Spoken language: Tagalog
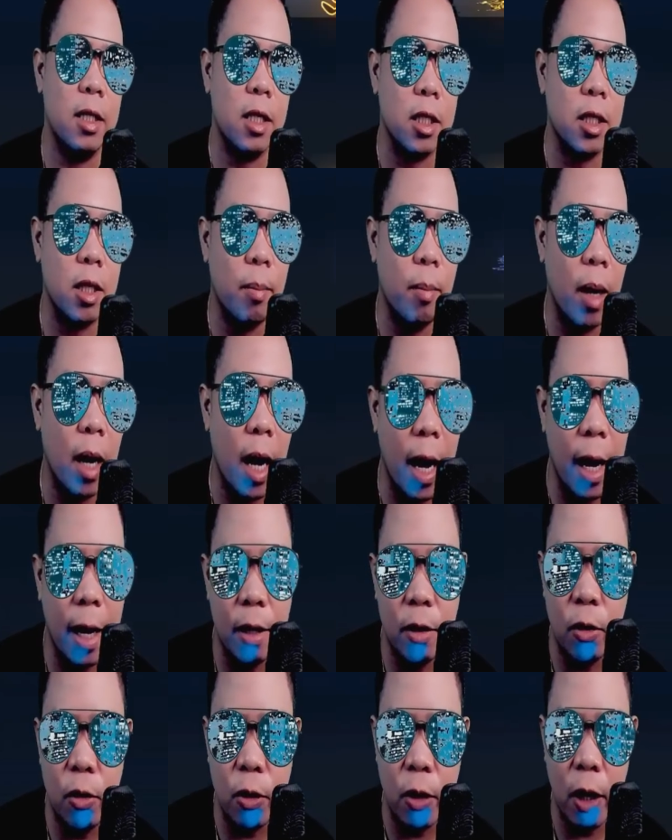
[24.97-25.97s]
Isa sa mga
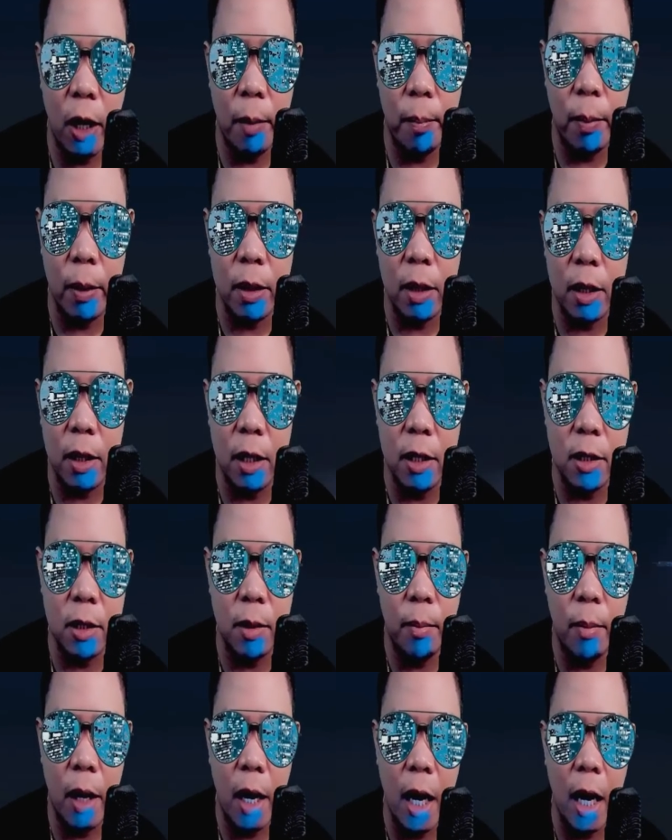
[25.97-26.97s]
idol ko yan pagdating
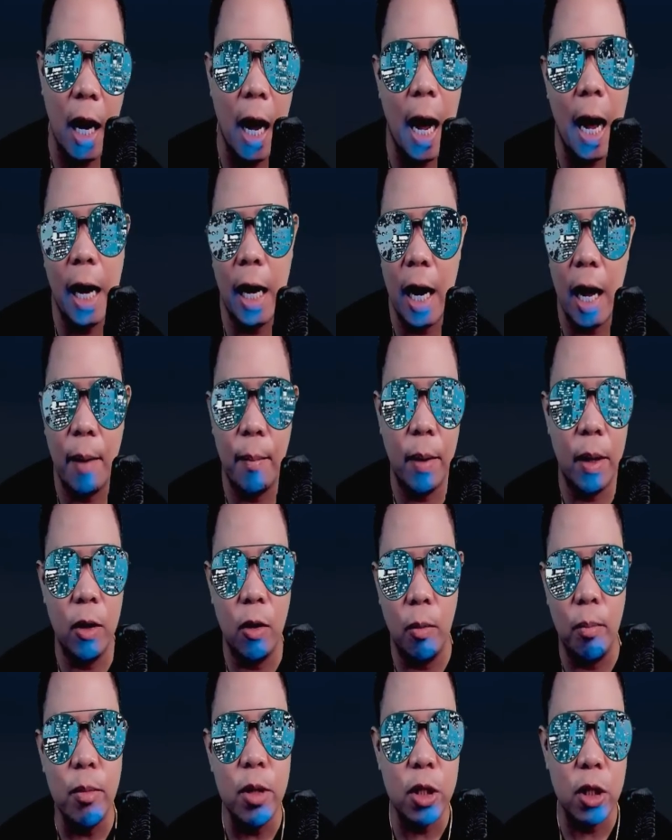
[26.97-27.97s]
sa mga kaalaman
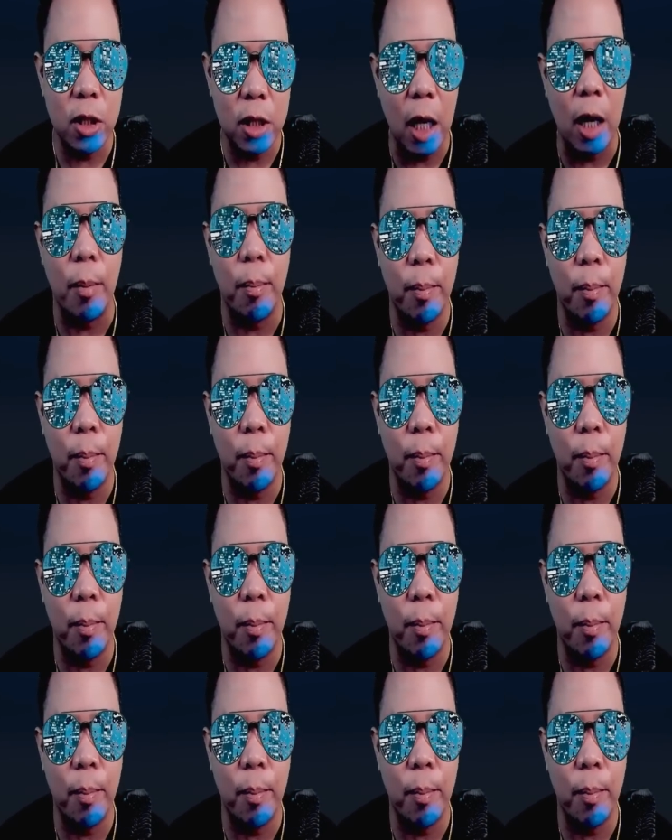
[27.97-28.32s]
no? Mr.